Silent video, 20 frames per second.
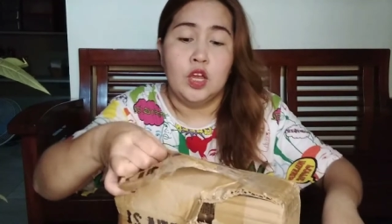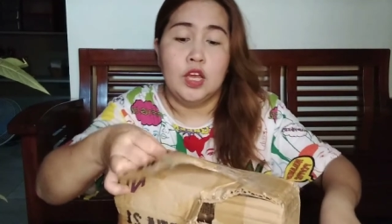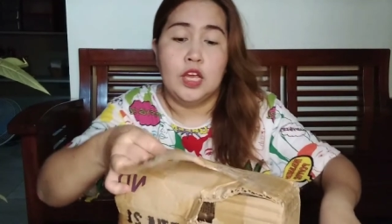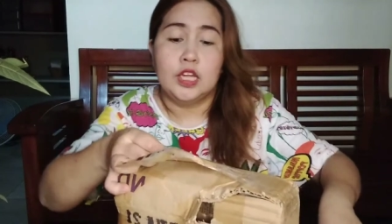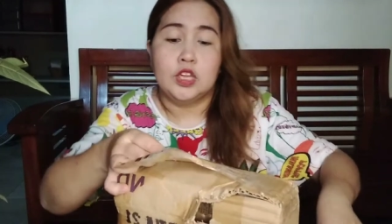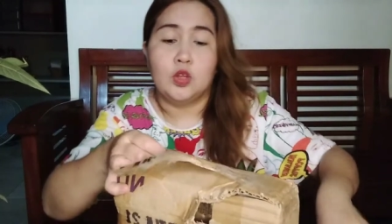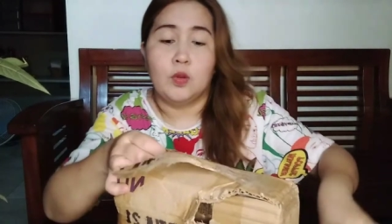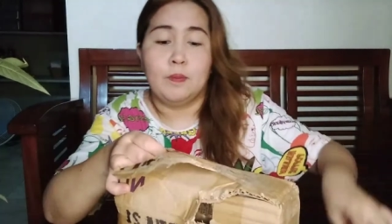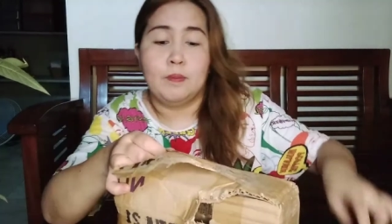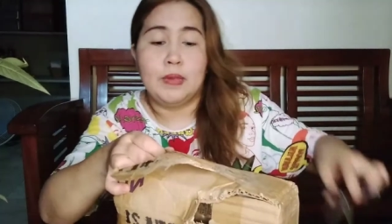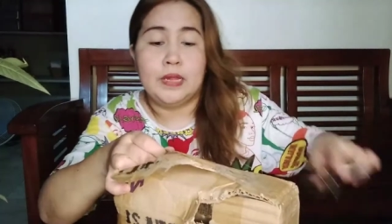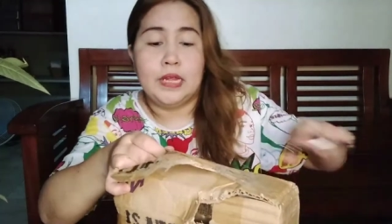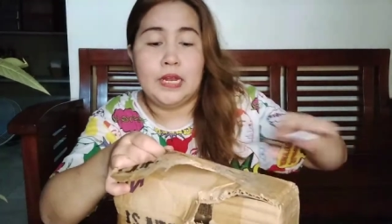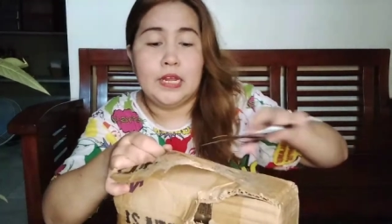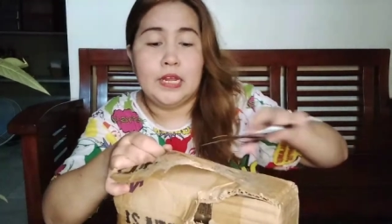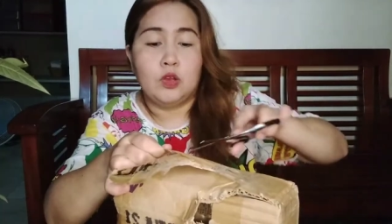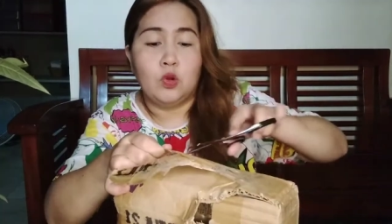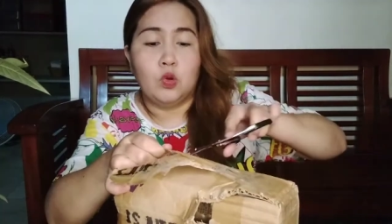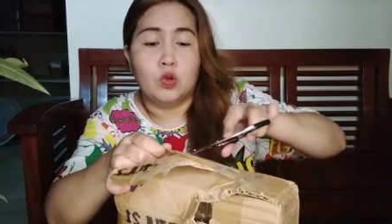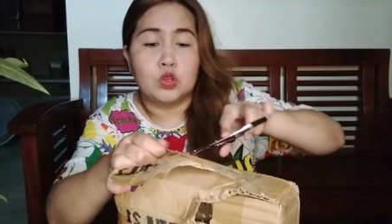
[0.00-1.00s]
Itong
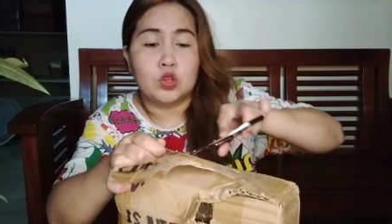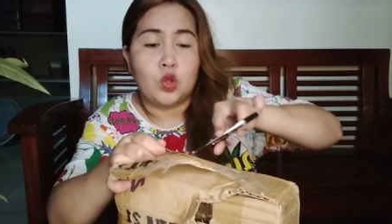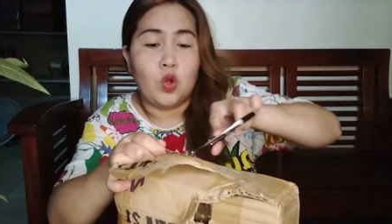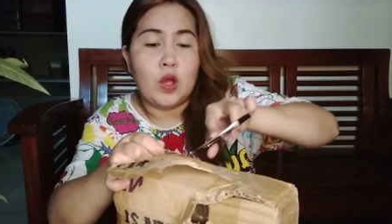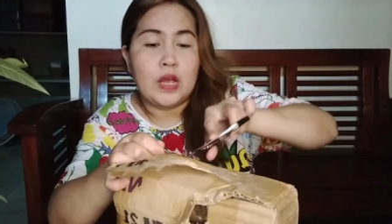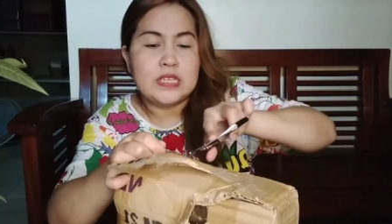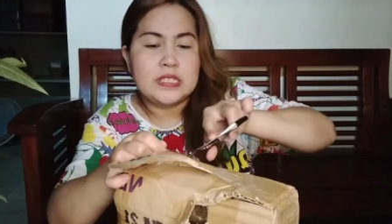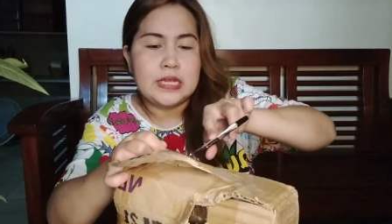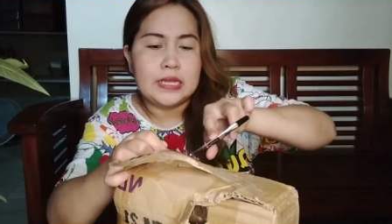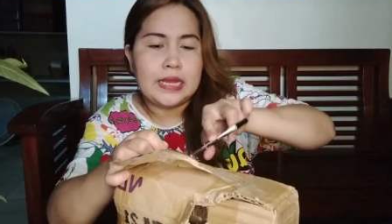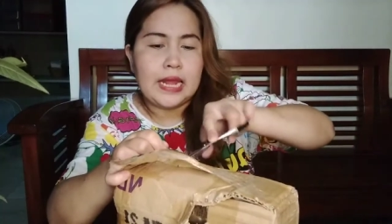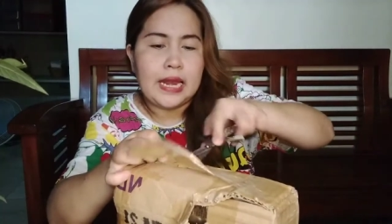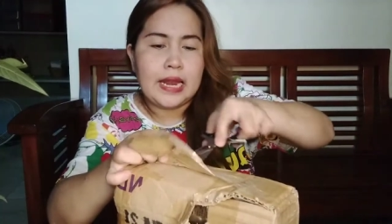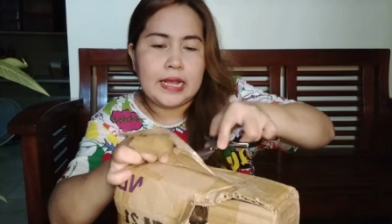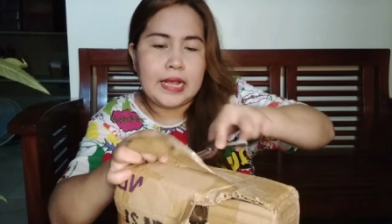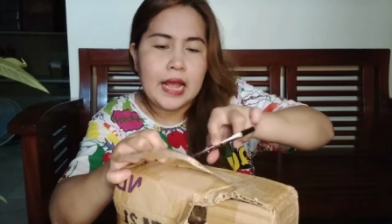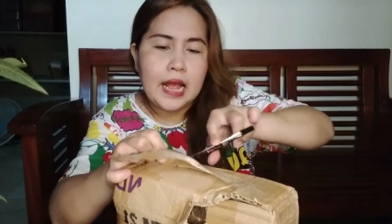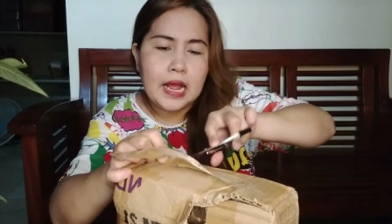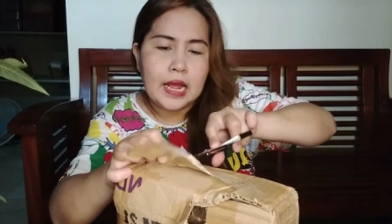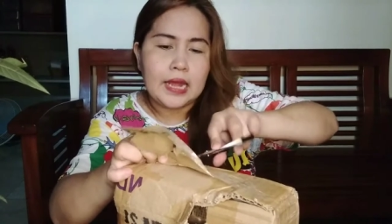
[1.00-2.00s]
binili kong to kasi
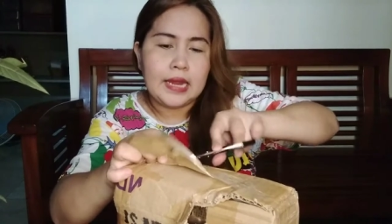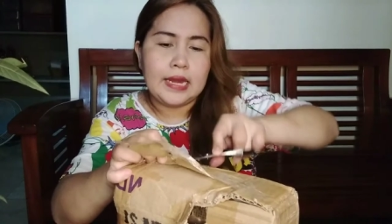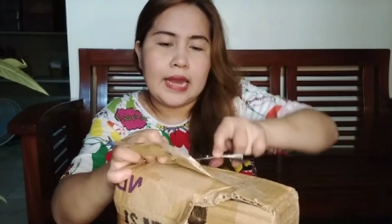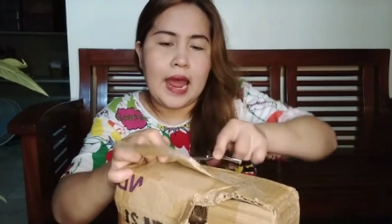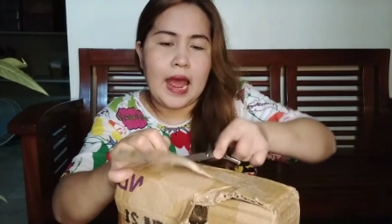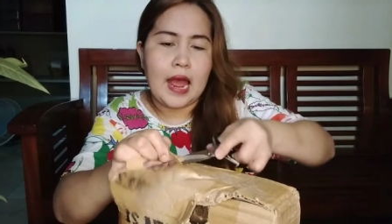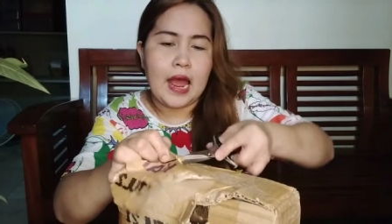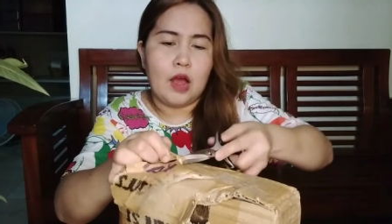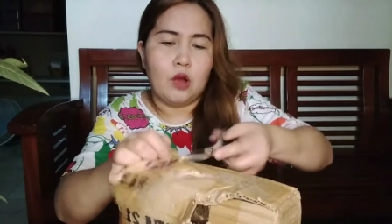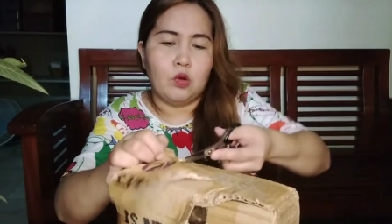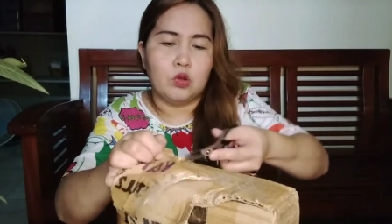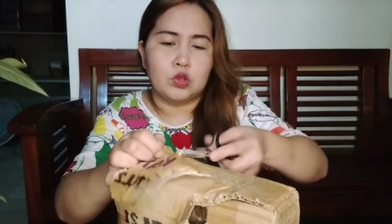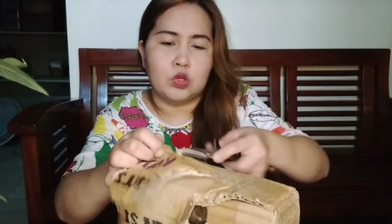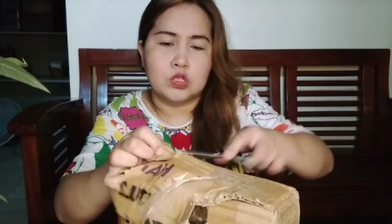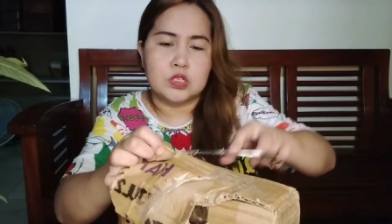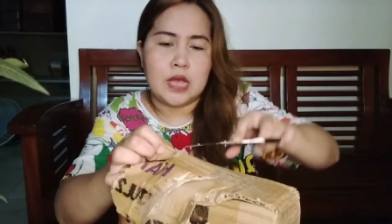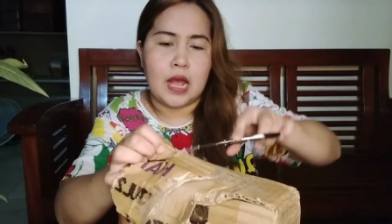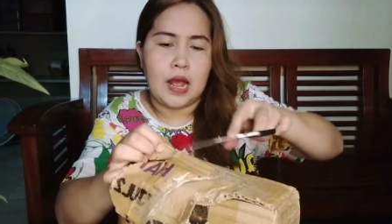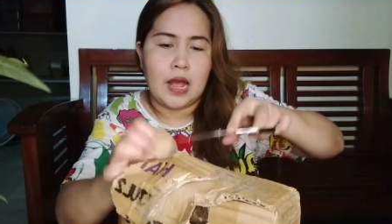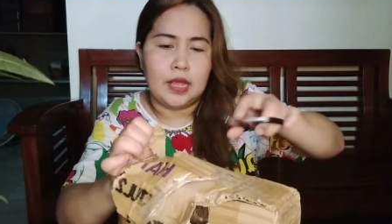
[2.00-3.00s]
talagang kailangan ko to
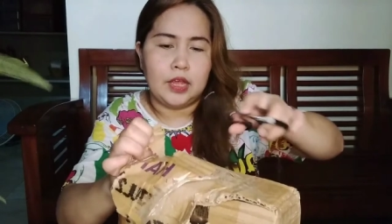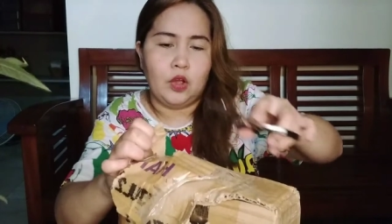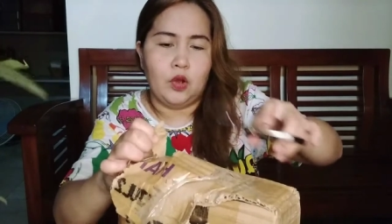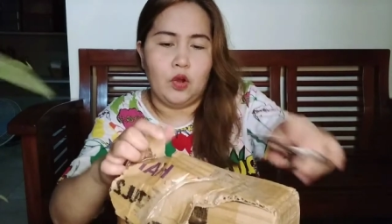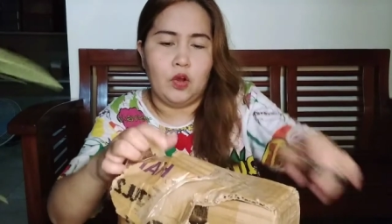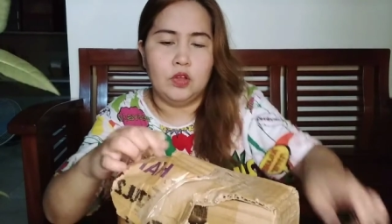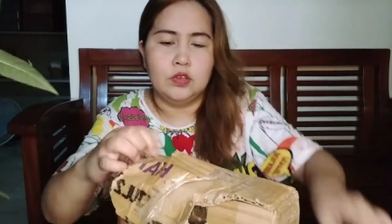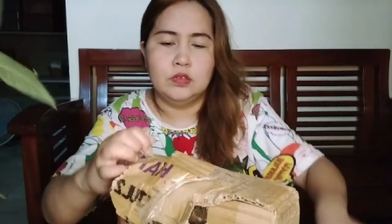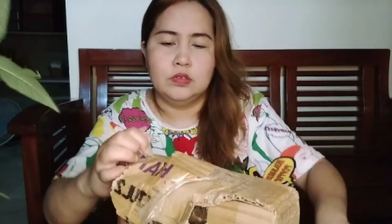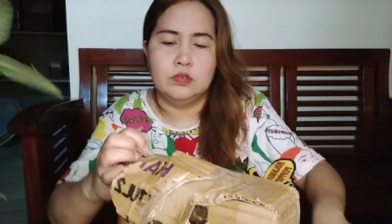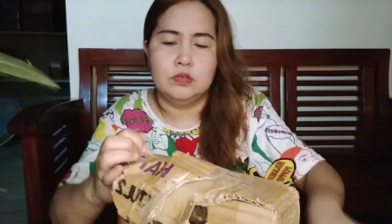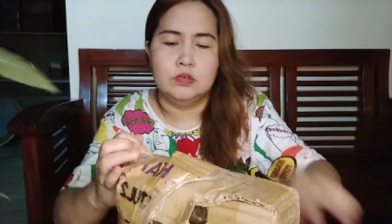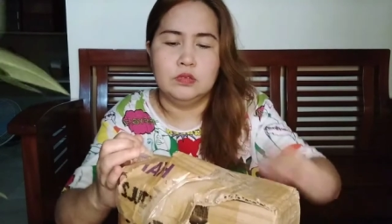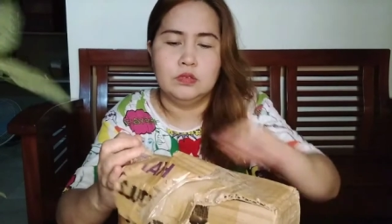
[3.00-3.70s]
sa ngayon.